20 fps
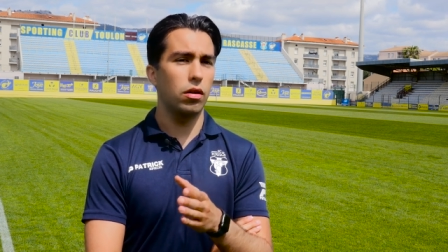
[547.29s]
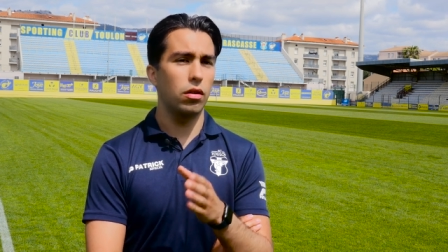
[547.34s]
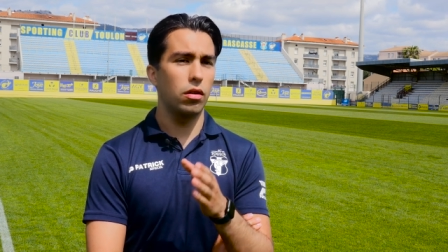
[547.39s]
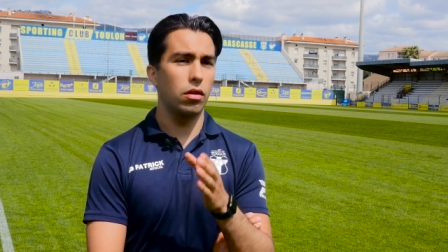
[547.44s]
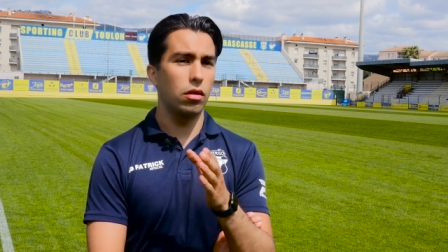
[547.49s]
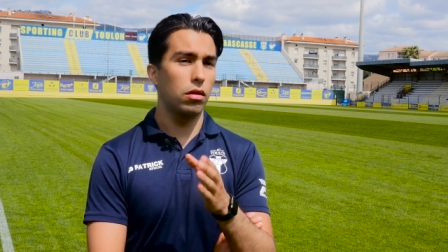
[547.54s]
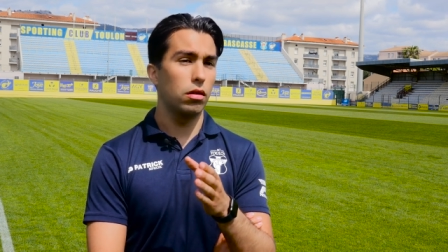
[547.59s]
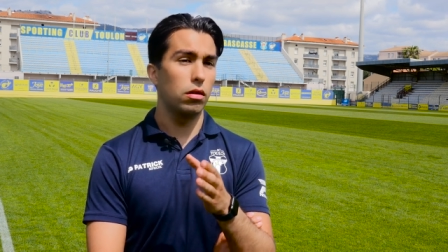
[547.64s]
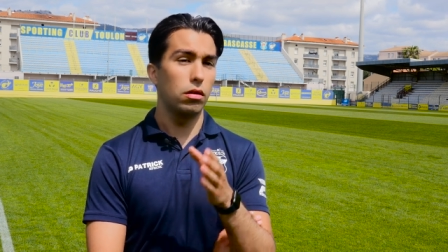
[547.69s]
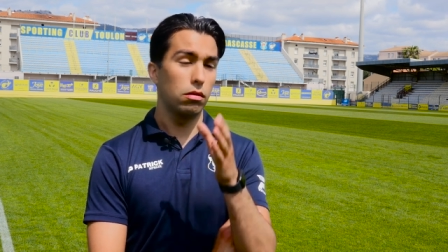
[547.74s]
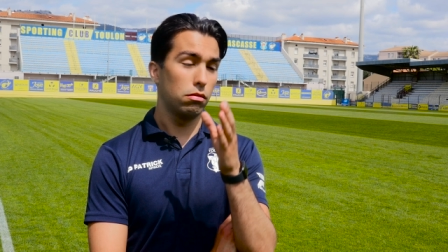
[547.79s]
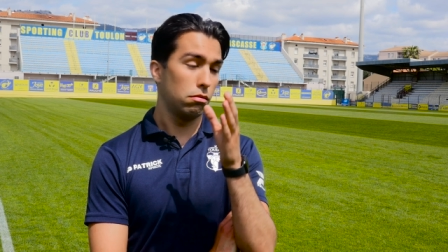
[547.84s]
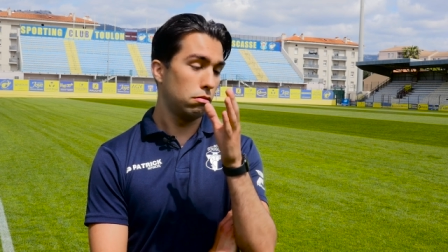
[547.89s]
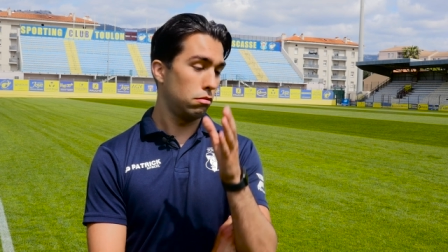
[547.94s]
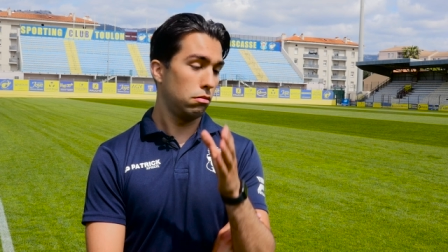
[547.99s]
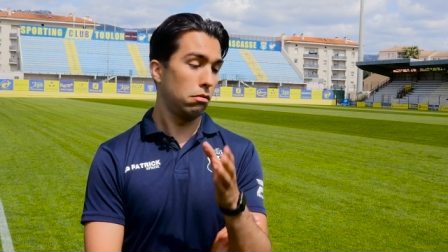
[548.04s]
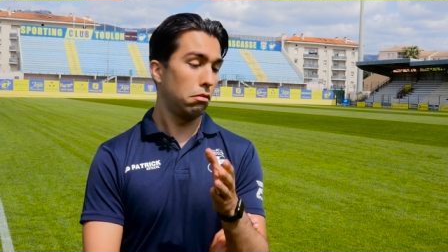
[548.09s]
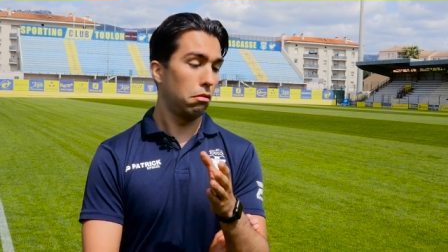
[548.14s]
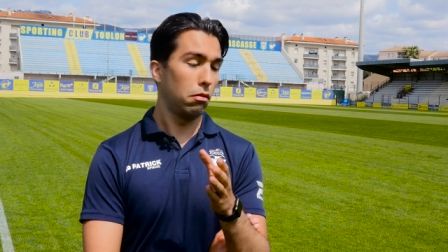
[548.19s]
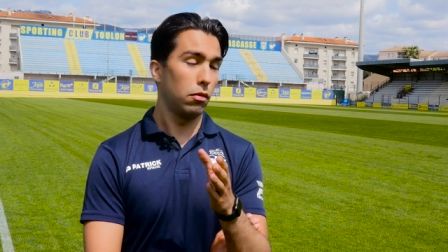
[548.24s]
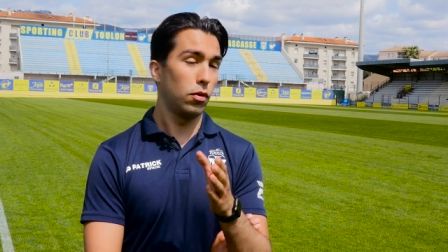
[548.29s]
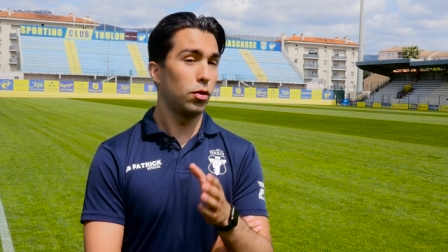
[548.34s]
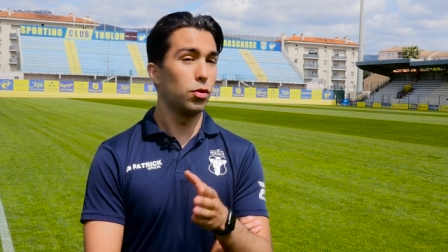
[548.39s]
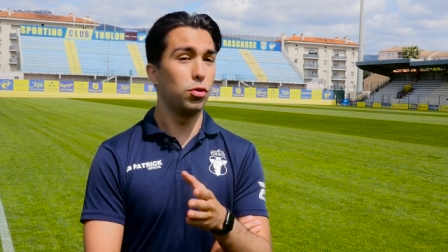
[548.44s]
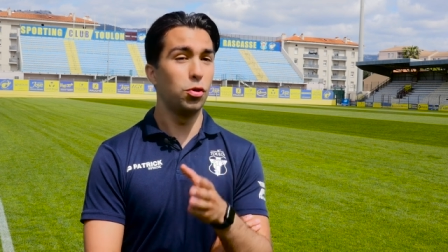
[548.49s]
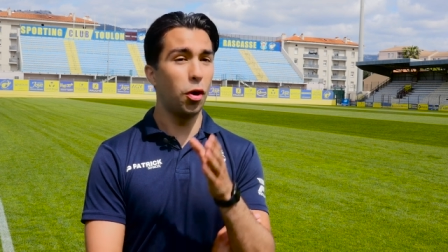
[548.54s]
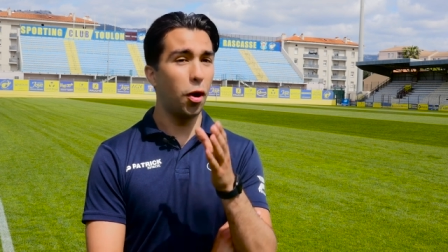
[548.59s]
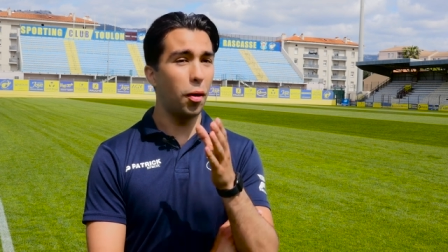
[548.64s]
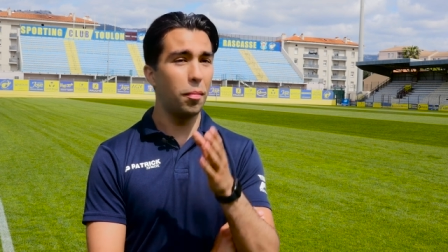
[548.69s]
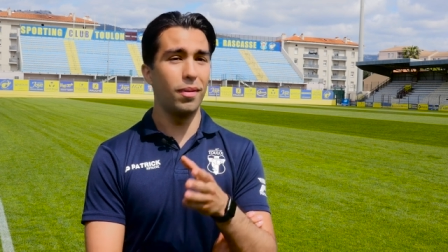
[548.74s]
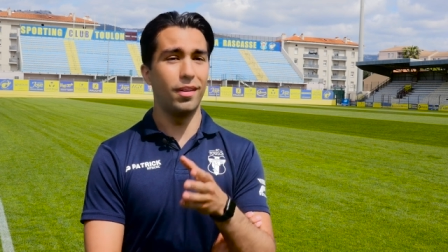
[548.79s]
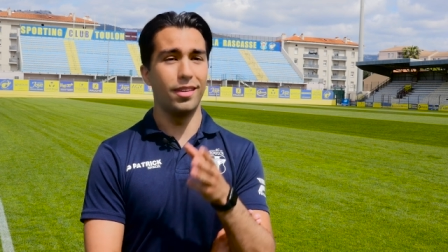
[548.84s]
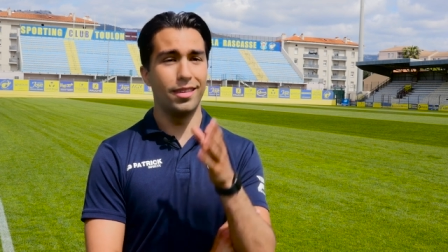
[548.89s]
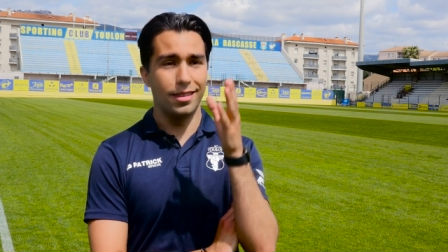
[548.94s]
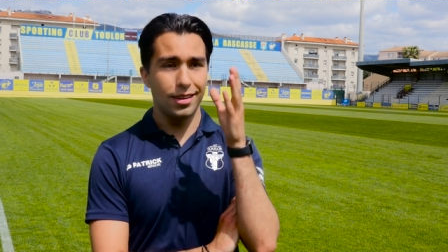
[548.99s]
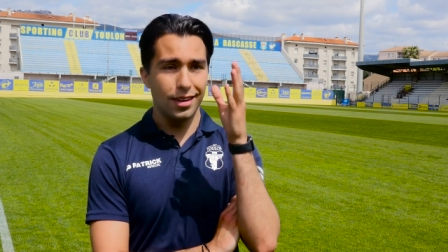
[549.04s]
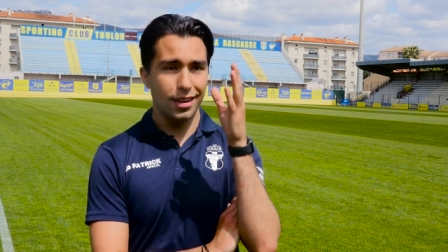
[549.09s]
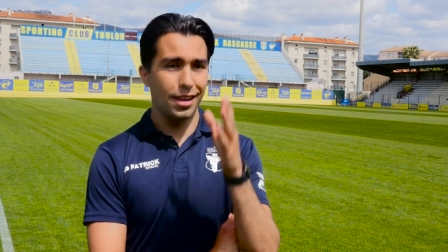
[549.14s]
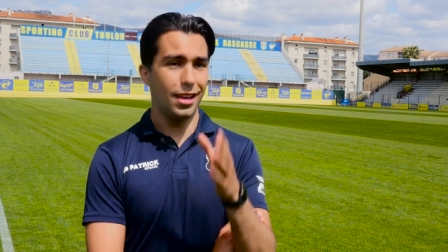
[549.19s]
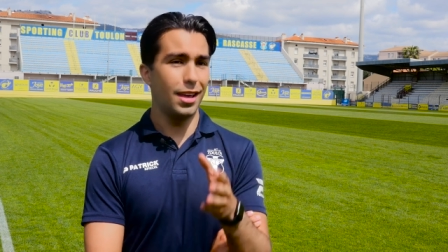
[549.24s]
euh, noble
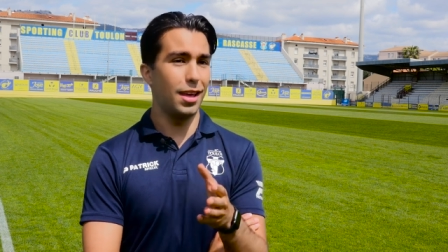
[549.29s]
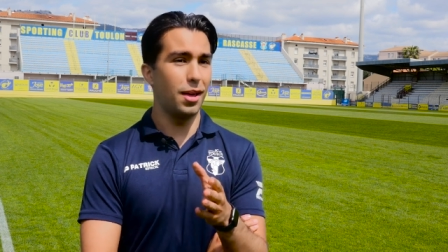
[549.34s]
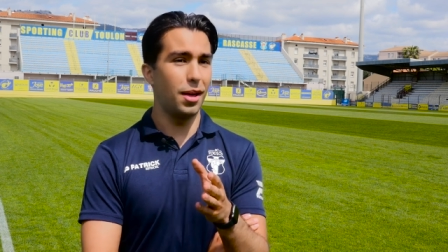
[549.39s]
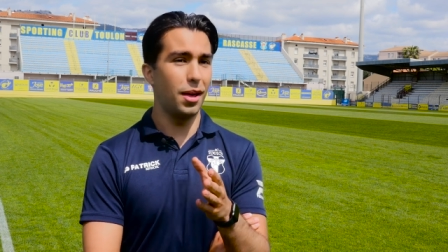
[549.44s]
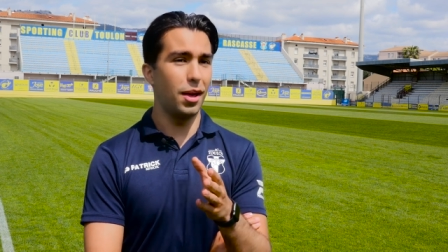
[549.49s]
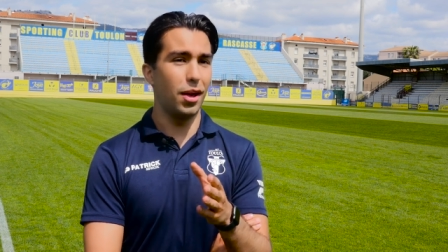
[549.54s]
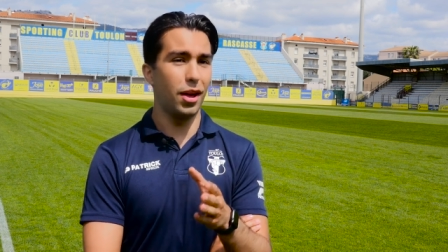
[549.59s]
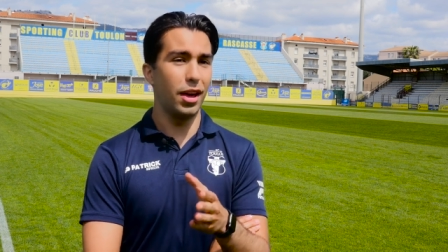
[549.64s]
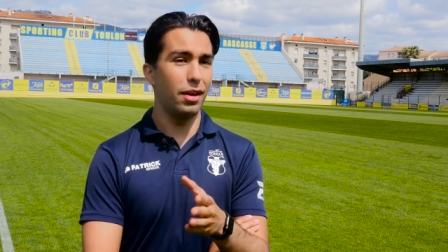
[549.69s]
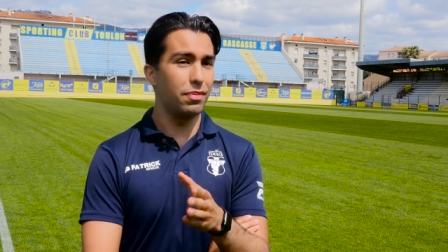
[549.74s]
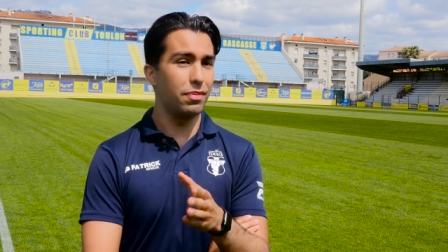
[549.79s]
et